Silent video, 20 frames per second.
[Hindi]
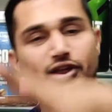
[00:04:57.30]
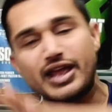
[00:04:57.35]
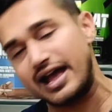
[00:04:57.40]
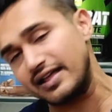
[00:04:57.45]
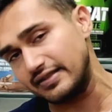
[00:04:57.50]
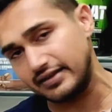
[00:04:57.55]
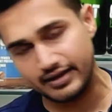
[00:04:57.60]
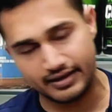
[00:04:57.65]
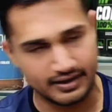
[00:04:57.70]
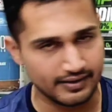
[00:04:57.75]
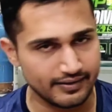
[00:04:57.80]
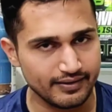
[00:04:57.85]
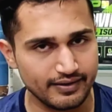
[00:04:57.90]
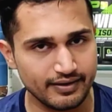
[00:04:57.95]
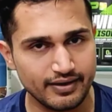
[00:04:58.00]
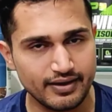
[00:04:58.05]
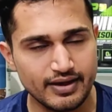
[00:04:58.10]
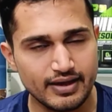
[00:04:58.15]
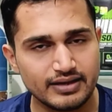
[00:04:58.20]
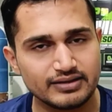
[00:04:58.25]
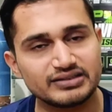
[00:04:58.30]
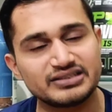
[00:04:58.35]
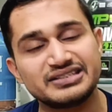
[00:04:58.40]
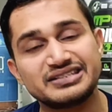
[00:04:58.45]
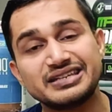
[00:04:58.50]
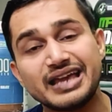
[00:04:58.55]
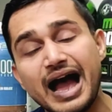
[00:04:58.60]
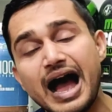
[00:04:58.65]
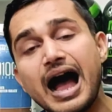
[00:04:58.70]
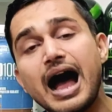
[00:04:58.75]
को याद करें
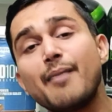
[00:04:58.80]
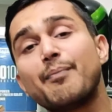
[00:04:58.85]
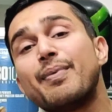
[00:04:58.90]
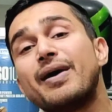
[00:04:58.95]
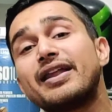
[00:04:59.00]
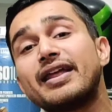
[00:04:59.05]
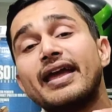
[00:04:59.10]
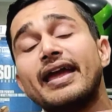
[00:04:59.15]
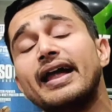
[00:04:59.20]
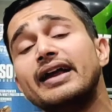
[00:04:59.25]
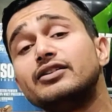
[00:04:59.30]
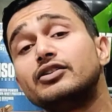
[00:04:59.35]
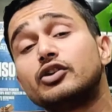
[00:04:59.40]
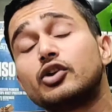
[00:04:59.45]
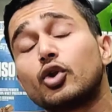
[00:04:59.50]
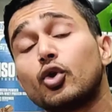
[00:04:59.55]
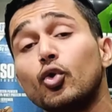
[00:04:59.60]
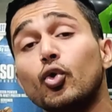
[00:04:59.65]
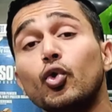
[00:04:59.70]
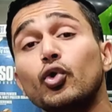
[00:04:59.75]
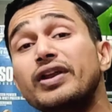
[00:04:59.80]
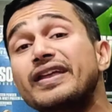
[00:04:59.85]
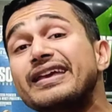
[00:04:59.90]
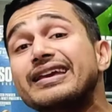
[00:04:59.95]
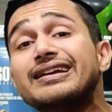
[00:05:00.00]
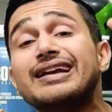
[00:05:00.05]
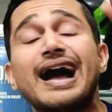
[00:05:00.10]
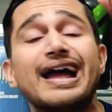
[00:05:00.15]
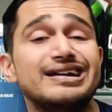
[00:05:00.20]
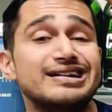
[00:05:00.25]
यहां पर है ट्रूली
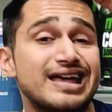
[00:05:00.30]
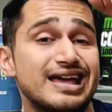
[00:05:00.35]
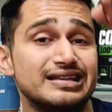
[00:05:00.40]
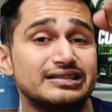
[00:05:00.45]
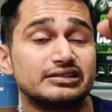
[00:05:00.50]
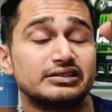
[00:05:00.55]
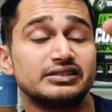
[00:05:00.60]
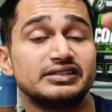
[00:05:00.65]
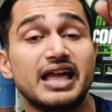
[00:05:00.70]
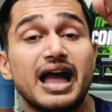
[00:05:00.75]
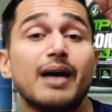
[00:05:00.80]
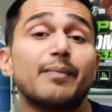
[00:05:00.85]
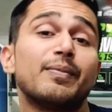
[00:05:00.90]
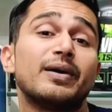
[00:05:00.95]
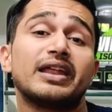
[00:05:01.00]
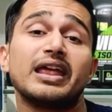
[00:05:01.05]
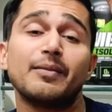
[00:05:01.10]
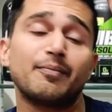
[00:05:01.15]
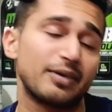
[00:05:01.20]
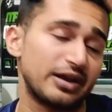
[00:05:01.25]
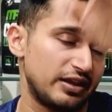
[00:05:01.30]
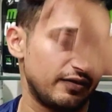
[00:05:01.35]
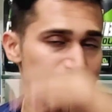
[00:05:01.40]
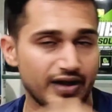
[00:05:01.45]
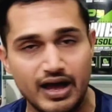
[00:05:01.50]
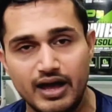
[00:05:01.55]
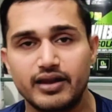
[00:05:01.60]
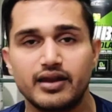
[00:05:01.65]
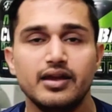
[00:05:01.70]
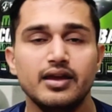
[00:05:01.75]
गाइडेंस यहां पर है
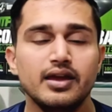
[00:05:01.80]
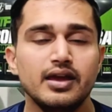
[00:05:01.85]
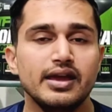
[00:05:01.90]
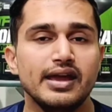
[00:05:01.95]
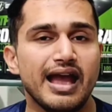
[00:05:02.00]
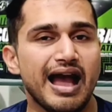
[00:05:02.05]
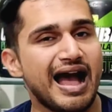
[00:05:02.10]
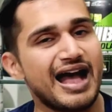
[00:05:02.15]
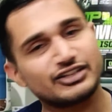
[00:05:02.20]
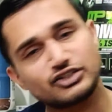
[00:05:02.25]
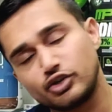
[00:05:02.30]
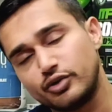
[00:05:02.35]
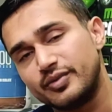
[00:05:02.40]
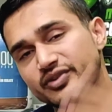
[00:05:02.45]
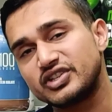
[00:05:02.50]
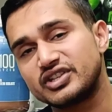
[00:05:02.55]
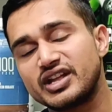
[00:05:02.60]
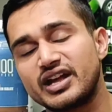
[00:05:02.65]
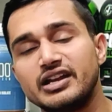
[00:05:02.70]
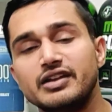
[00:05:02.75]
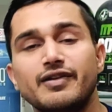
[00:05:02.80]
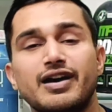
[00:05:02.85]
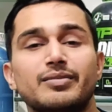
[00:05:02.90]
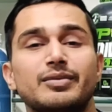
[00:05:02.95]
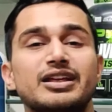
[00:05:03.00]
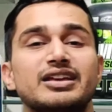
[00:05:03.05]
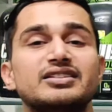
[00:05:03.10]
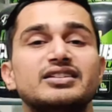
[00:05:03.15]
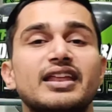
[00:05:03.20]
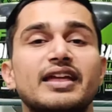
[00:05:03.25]
परिवार आज की वीडियो में सीखने अगली बार
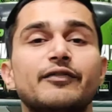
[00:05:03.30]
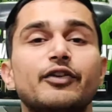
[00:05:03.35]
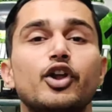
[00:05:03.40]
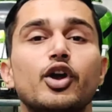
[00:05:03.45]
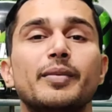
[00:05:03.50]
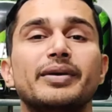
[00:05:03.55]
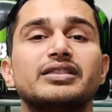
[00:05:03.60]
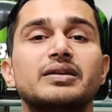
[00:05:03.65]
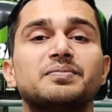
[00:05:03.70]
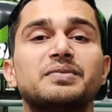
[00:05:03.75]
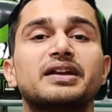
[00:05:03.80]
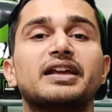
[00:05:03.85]
मिलेंगे किसी नई वीडियो में तब